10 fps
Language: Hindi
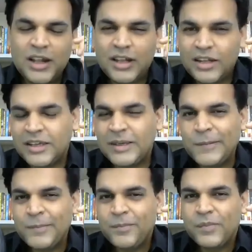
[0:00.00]
बनाना है
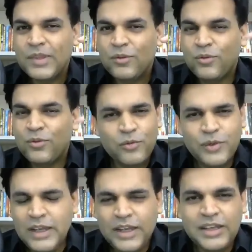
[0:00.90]
वो
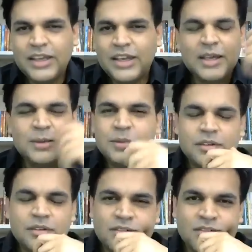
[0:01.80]
फील ही नहीं है कहीं पे
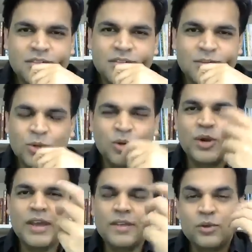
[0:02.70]
वो लोगों
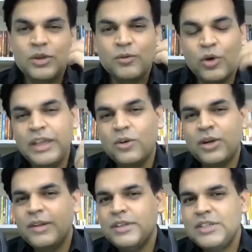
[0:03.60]
के अंदर होता है वो ईगो
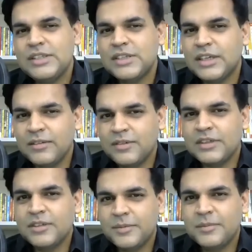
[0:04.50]
ड्रिवन चीजें हैं फिर
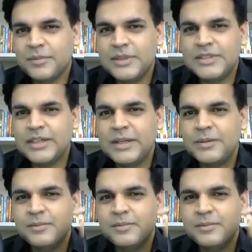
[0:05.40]
बेसिकली